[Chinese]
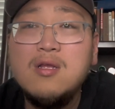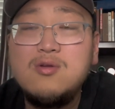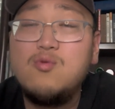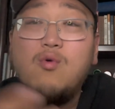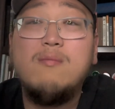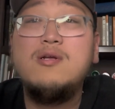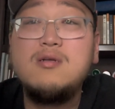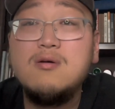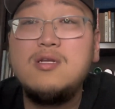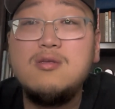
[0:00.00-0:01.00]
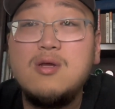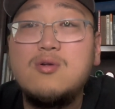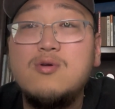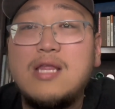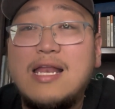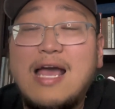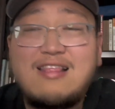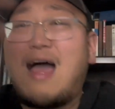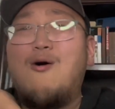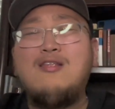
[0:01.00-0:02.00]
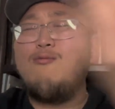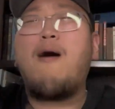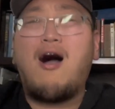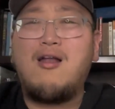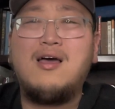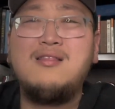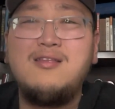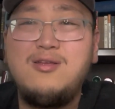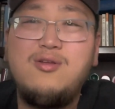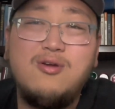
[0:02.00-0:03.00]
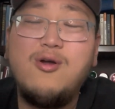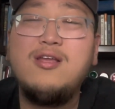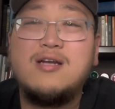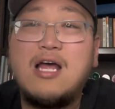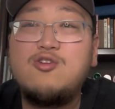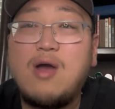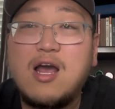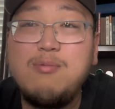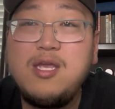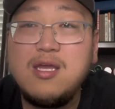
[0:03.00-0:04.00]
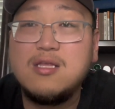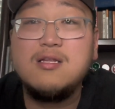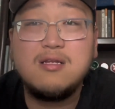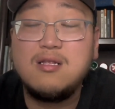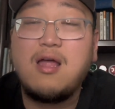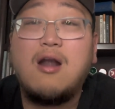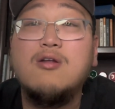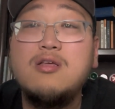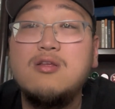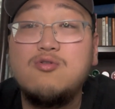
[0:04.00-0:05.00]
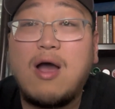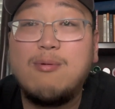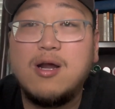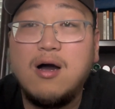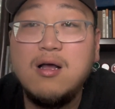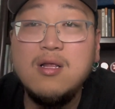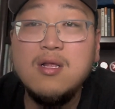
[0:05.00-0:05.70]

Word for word: 就是我们十六七岁出去打架，打完就跑了，那纽约警察抓个屁，他这哪儿都他都抓不着，